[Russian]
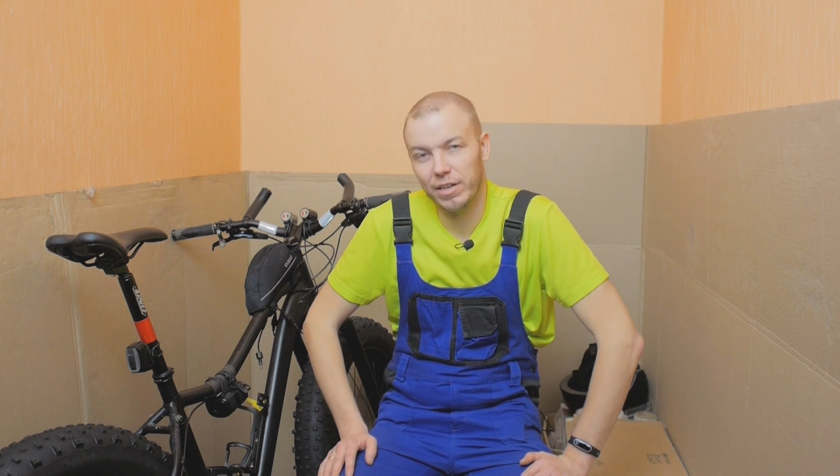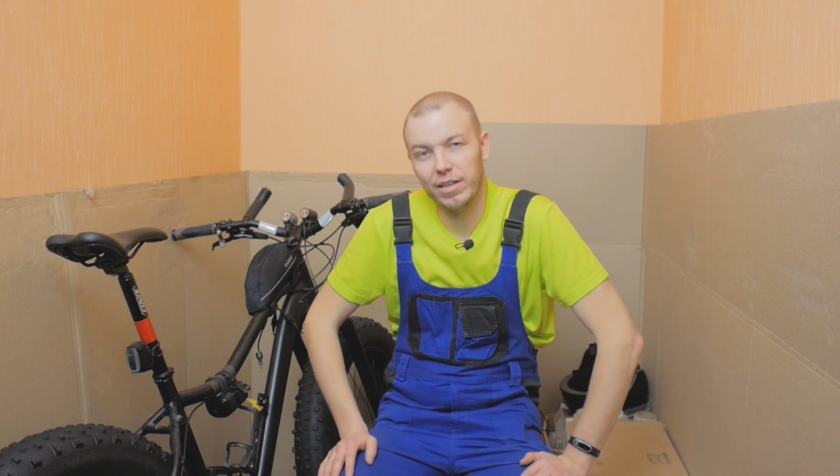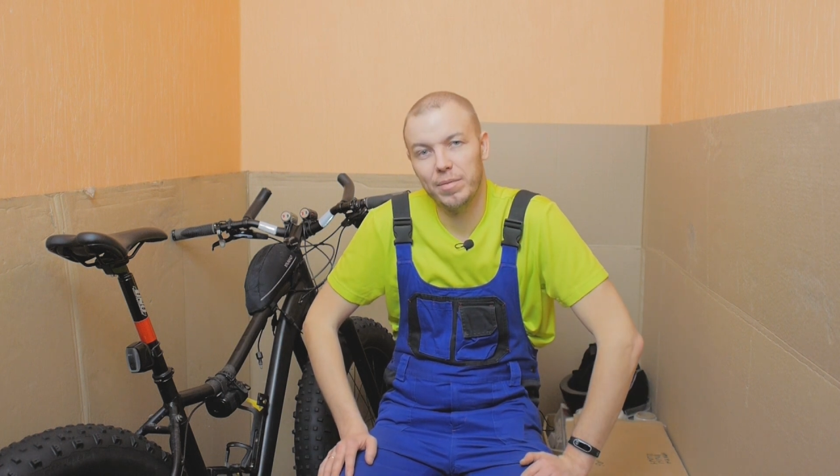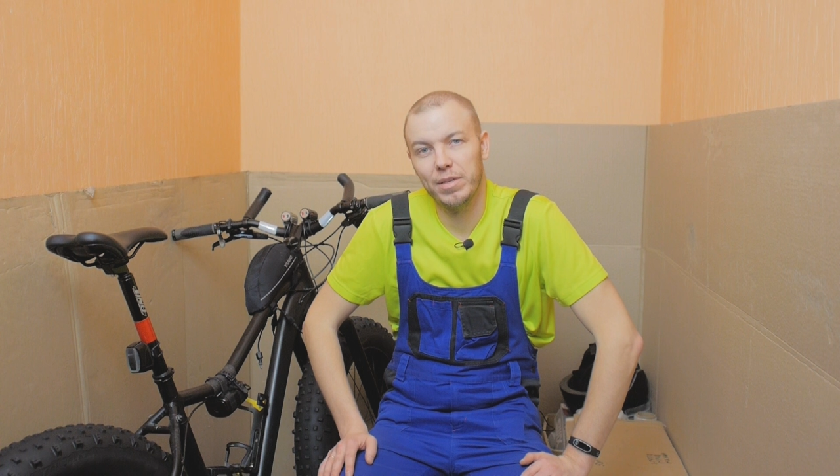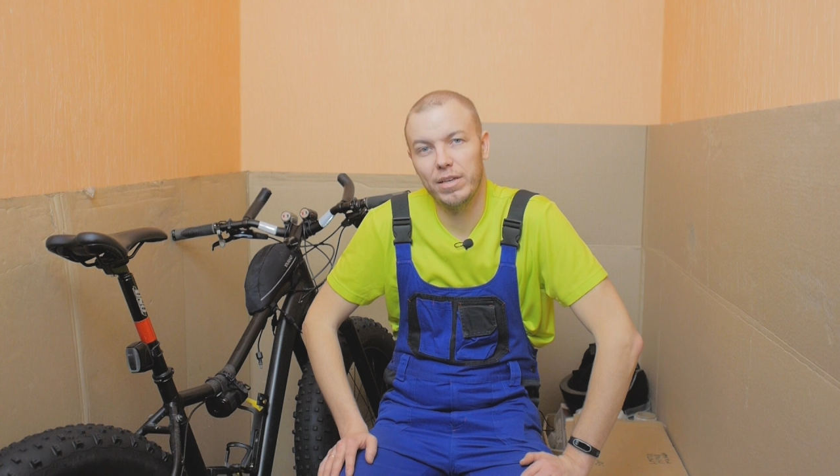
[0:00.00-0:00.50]

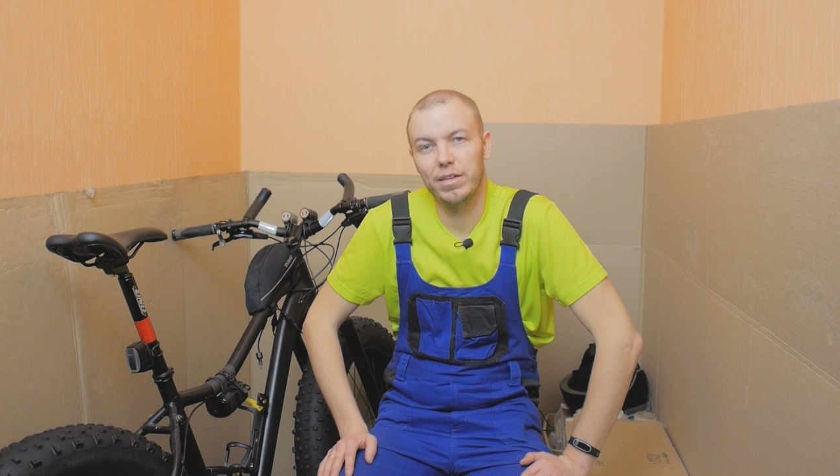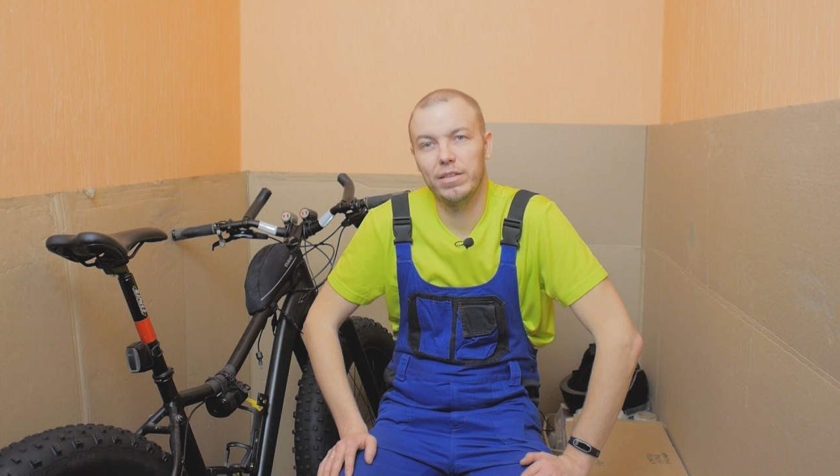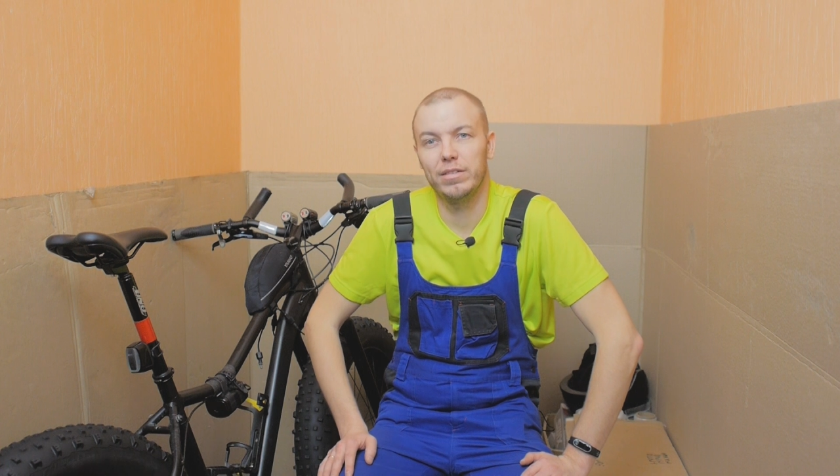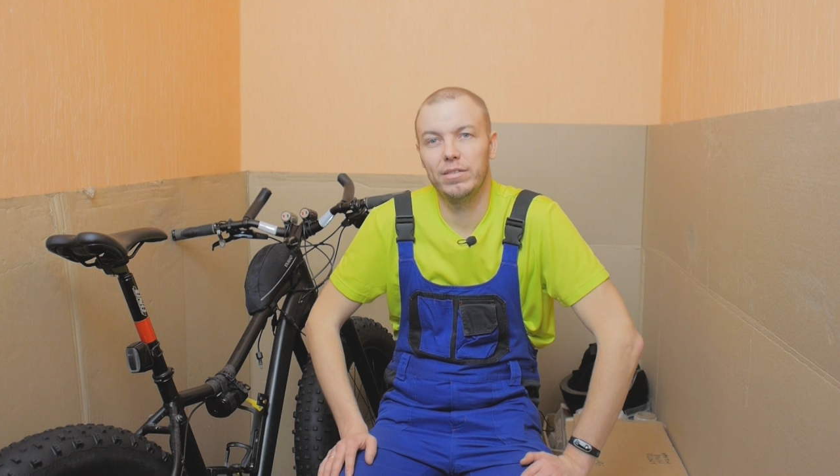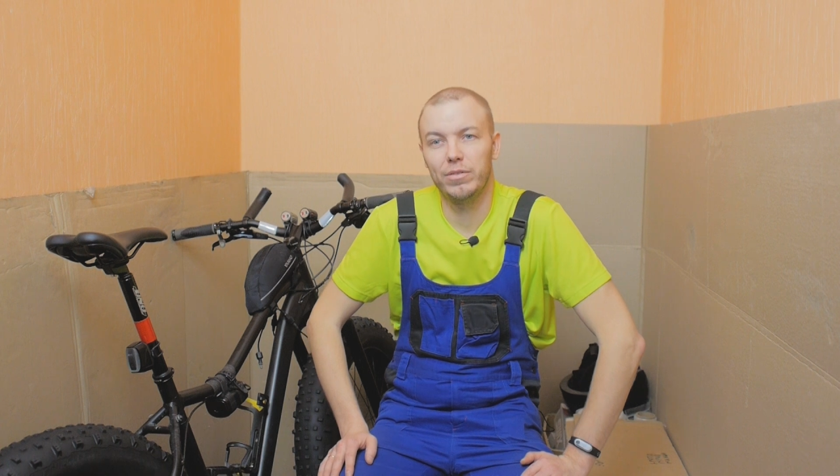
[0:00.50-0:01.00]
Когда
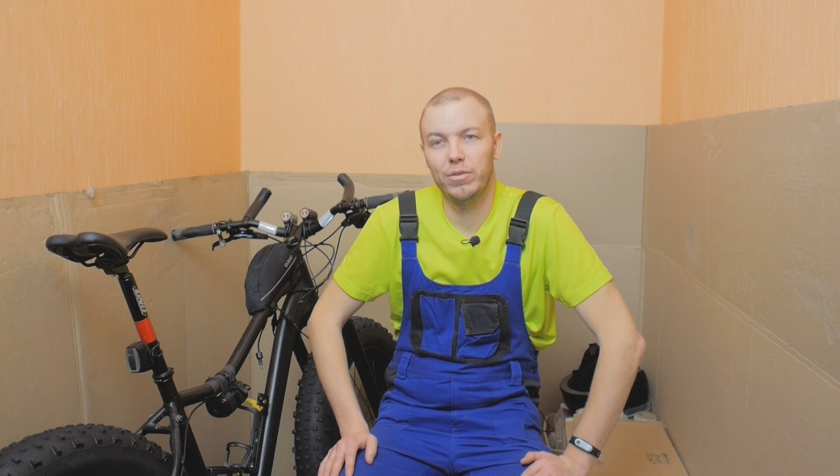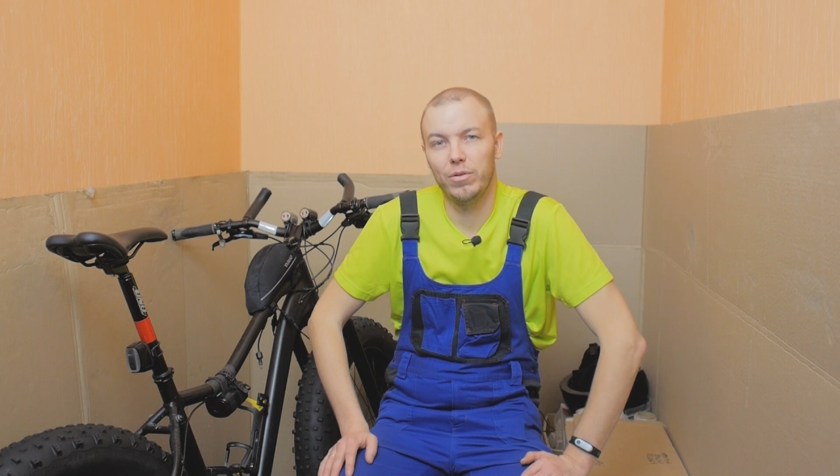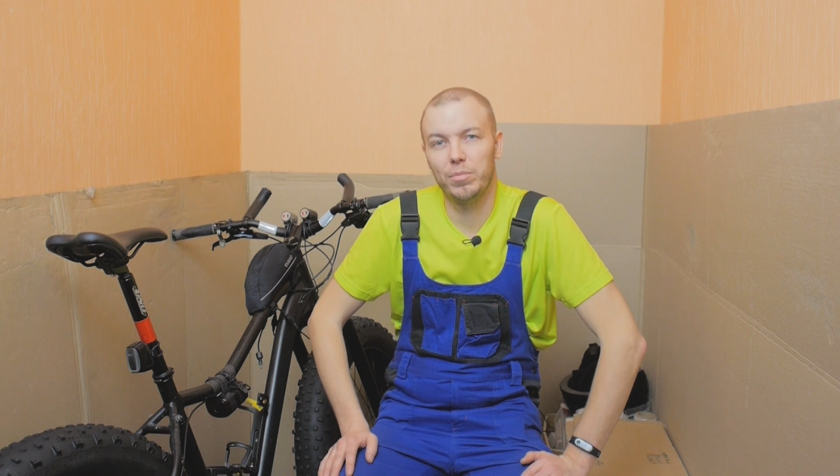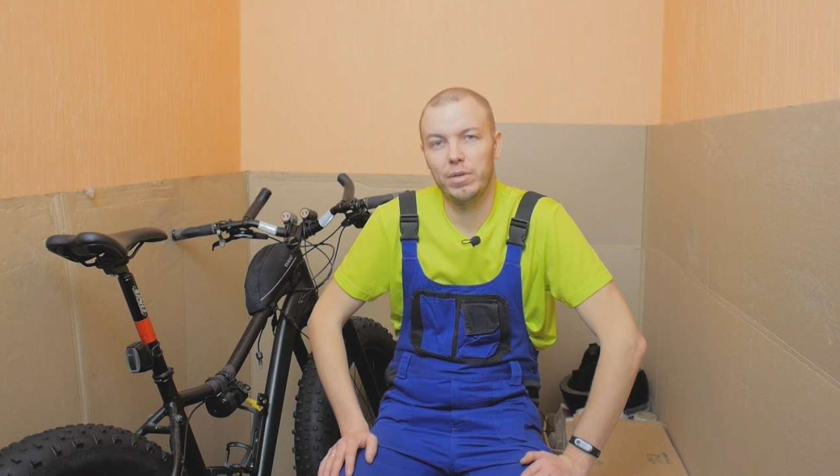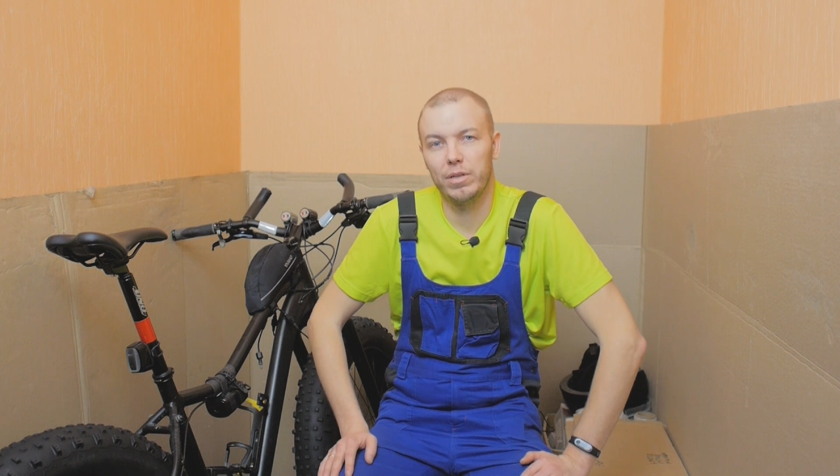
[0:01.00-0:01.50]
менял
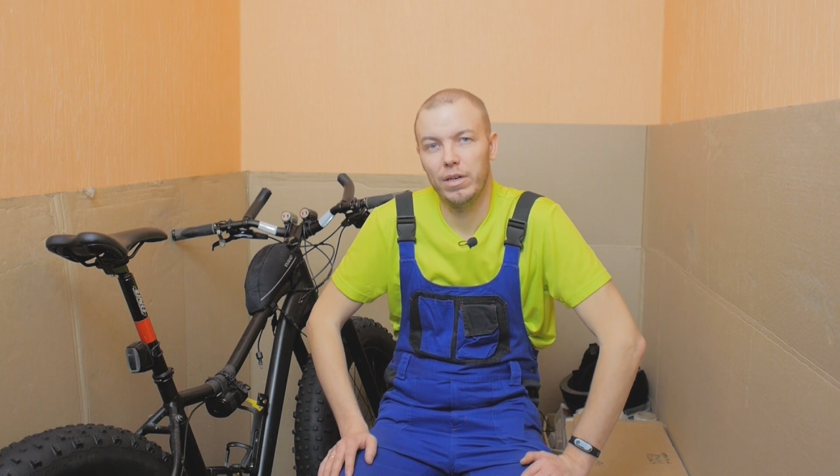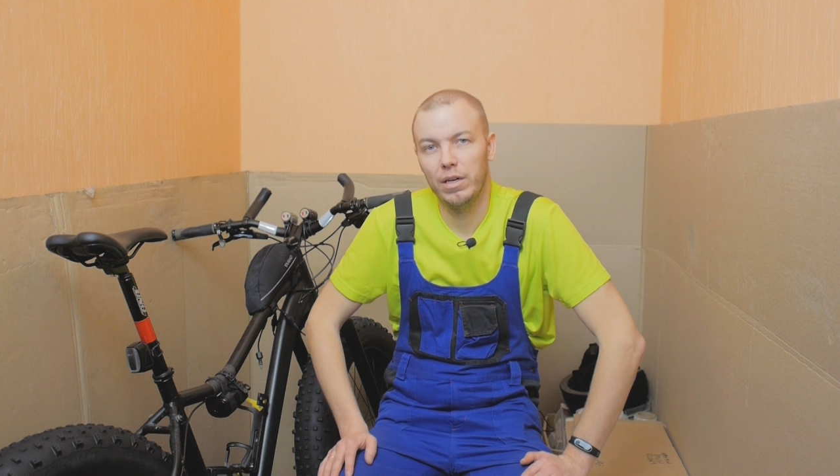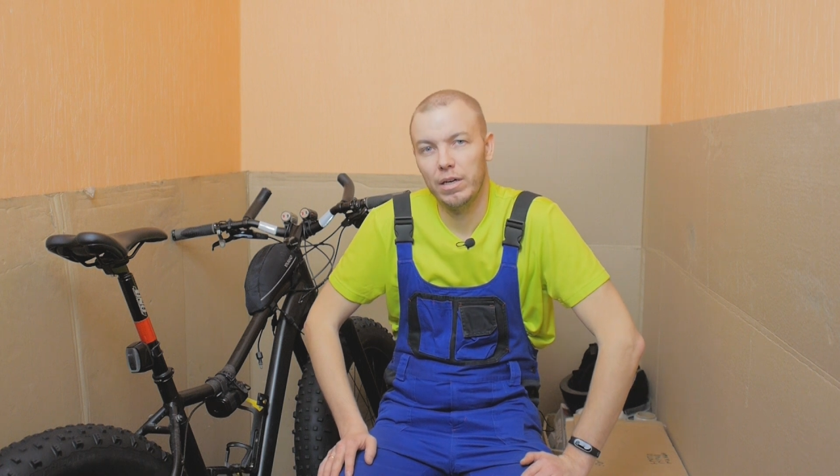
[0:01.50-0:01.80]
дропер